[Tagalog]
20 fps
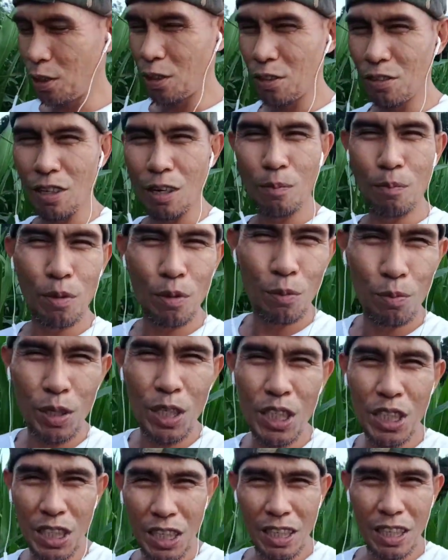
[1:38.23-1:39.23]
isang
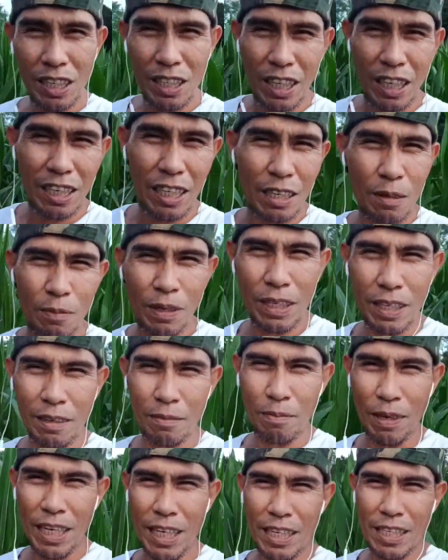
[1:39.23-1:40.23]
probinsya na taniman
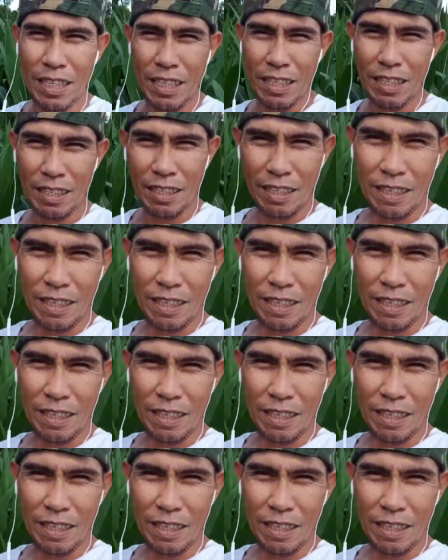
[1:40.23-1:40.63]
ng mais.